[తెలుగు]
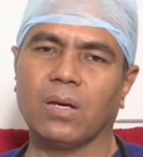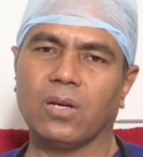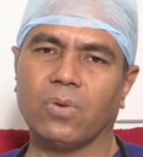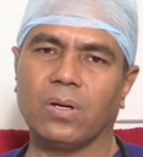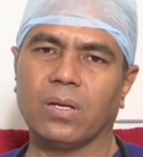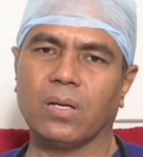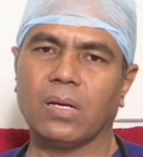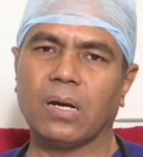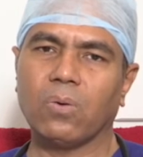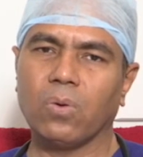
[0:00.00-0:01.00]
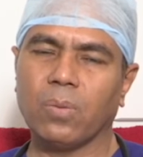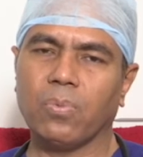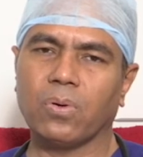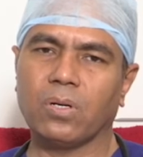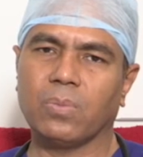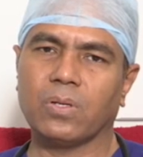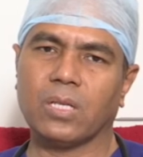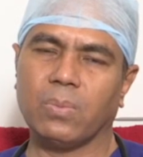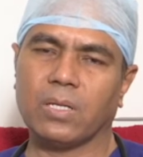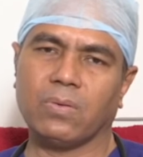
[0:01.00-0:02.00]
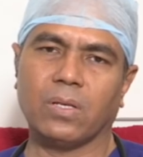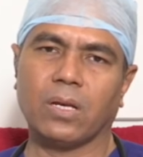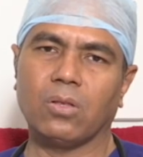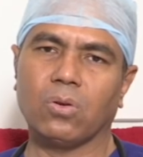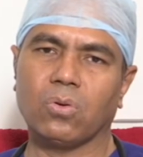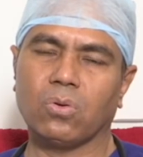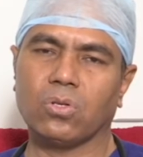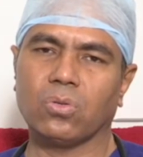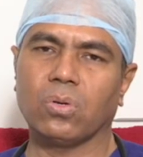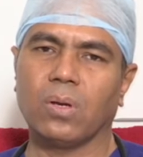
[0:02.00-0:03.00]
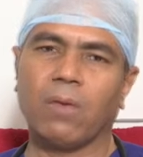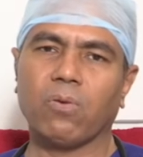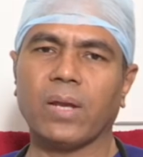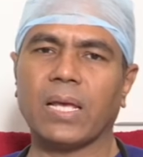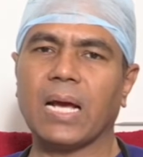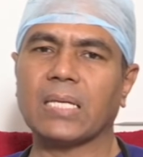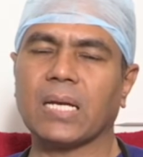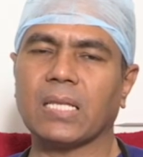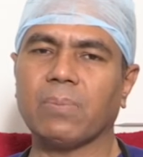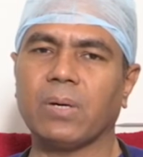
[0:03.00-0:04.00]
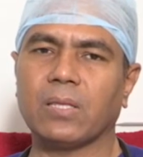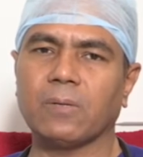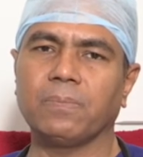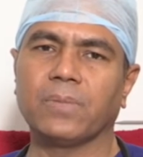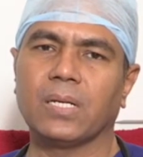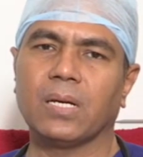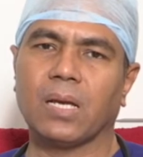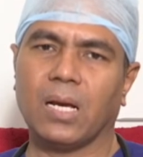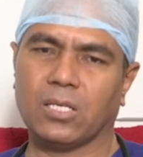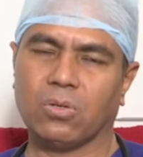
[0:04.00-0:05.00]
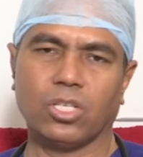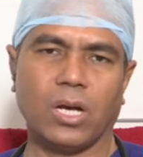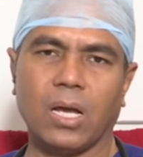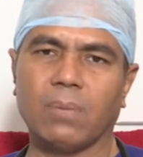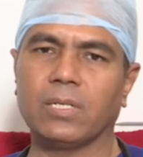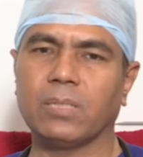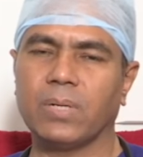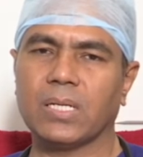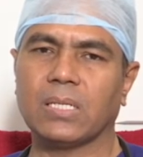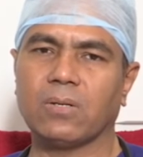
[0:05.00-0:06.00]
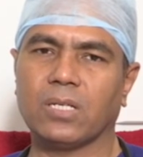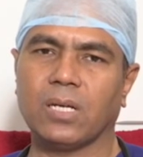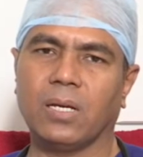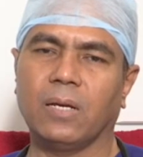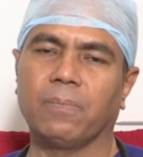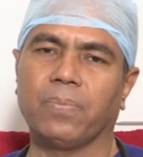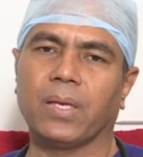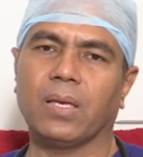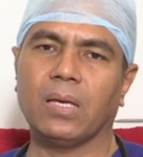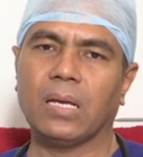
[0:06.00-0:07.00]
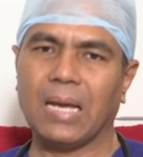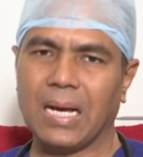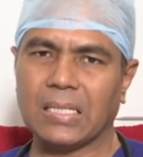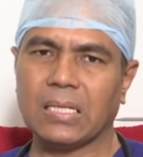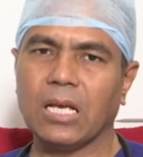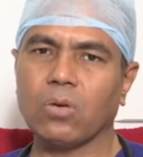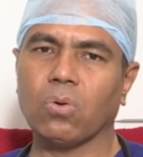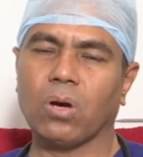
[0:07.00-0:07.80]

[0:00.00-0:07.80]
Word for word: ఇటువంటి గుండెపోటును మనం సమర్థవంతంగా ఎదుర్కోవచ్చు ఒకవేళ గ్యాస్కి అయితే మాత్రం గ్యాస్కు చాలా మంచి మెడిసిన్స్ వచ్చాయి ఈ గ్యాస్ ఎక్కువ